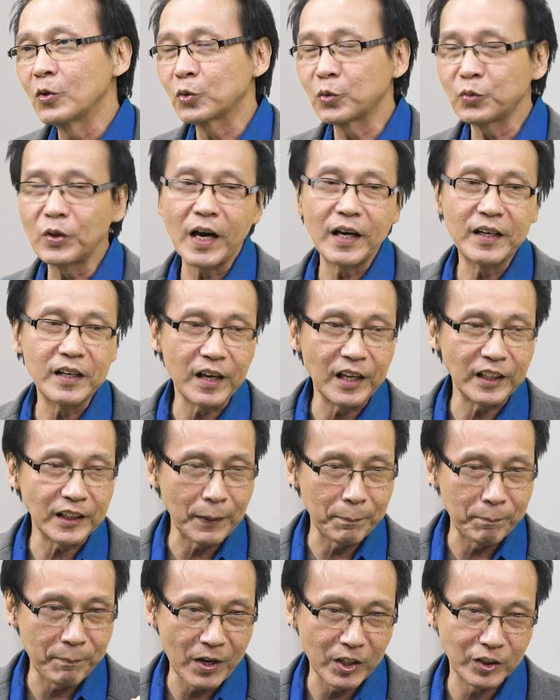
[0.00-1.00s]
sudah ada
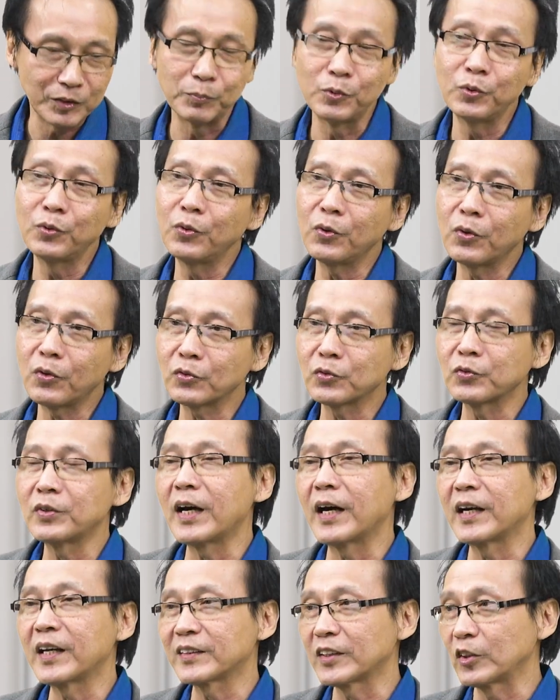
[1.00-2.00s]
kitab Mazmur,
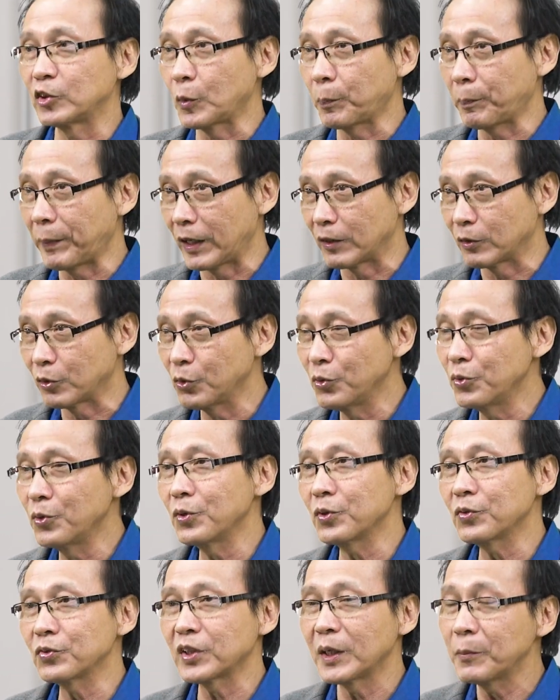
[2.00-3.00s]
sudah ada satu
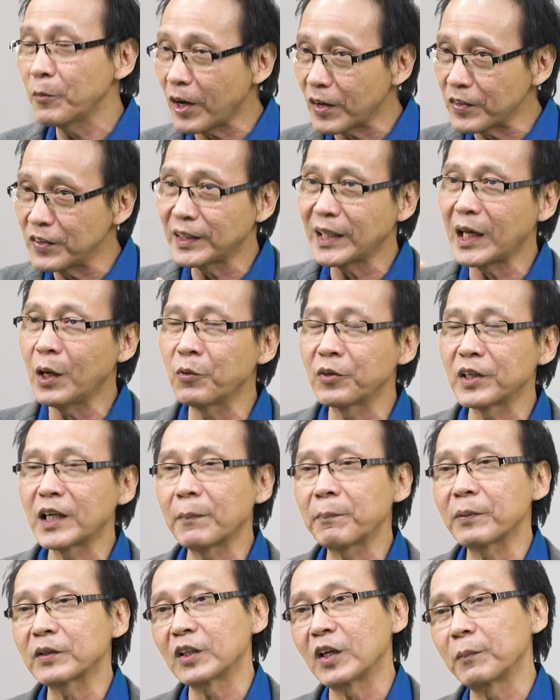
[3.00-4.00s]
Petrus. Saya mau kasih tahu
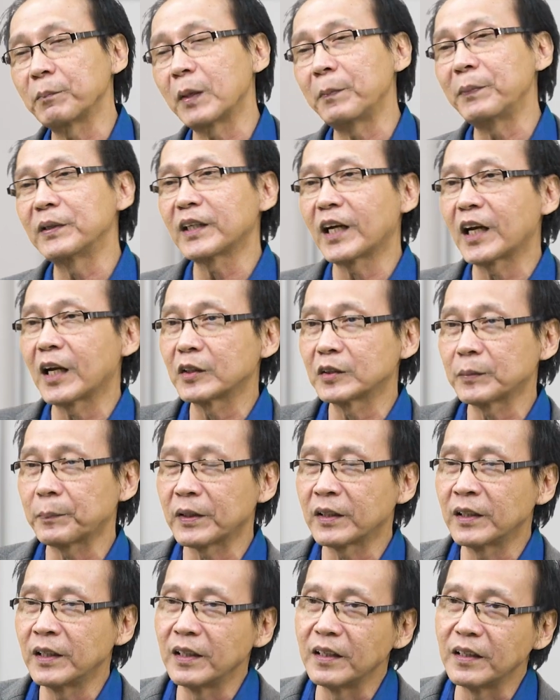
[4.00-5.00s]
kenapa saya berbicara
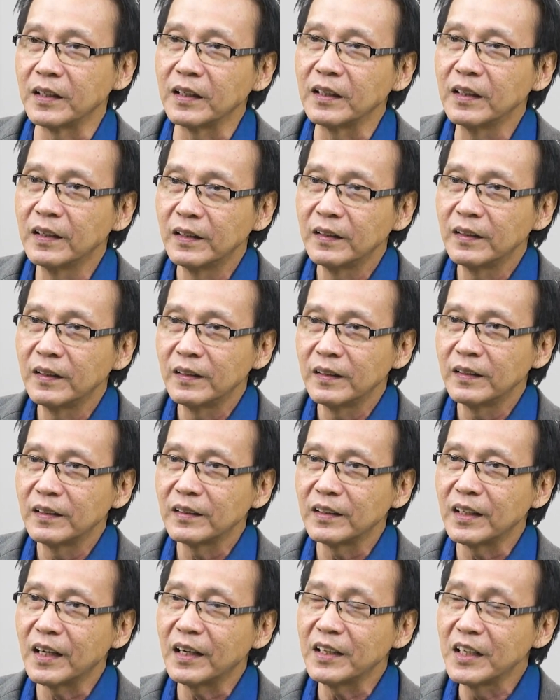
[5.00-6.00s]
seperti ini.
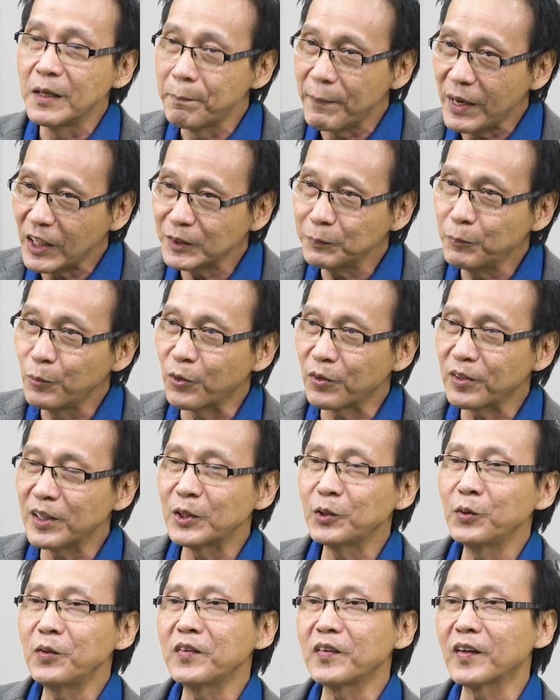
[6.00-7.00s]
Ya, di Mazmur
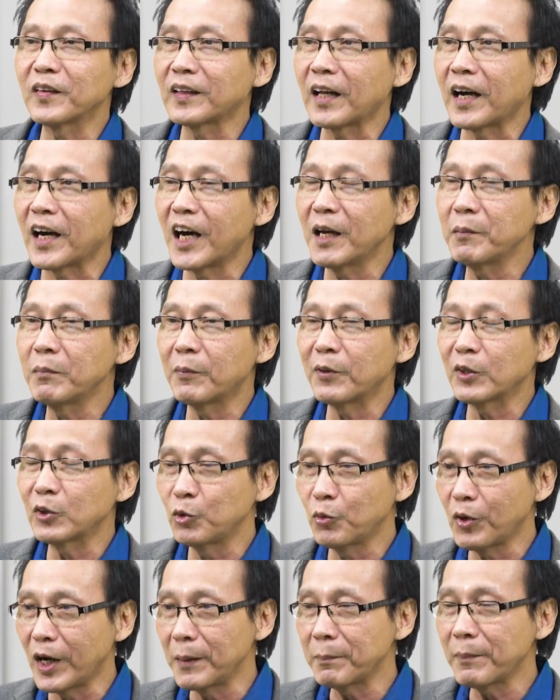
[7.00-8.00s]
itu diceritakan bahwa
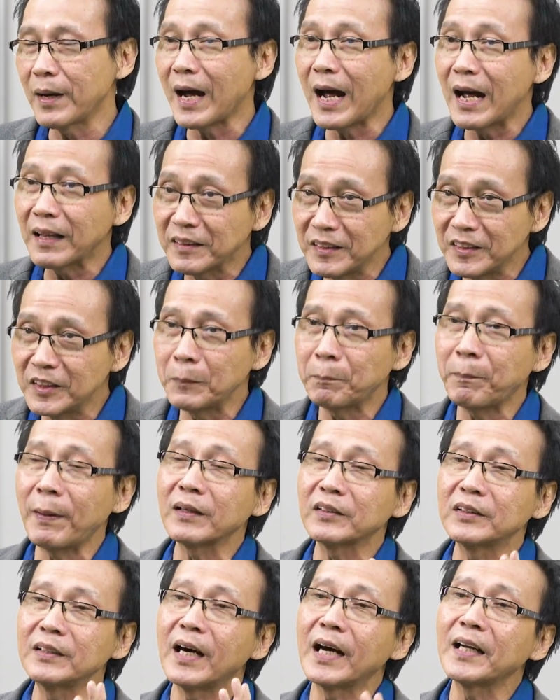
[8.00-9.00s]
Tuhan
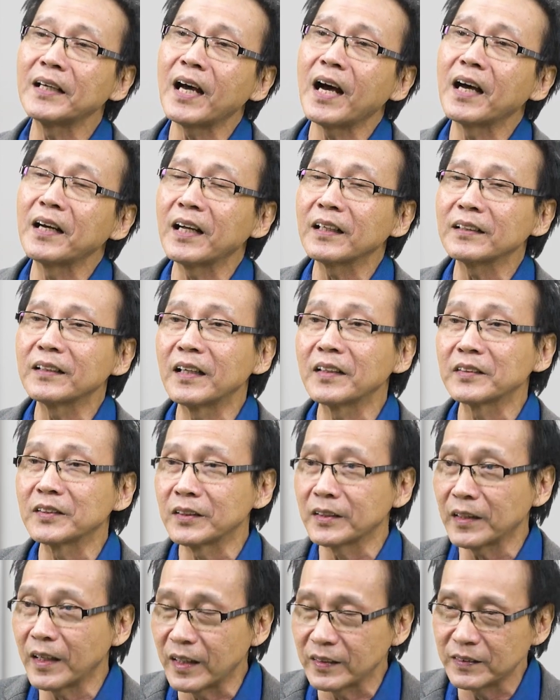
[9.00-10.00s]
mengantisipasi anak-anaknya yang
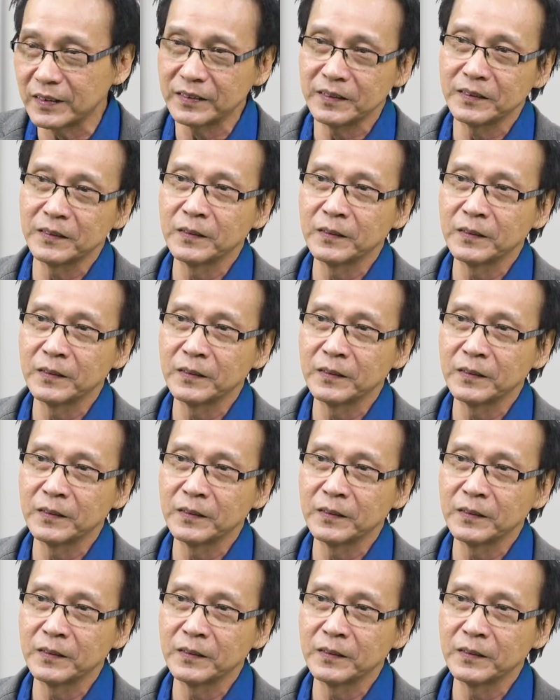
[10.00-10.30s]
stres.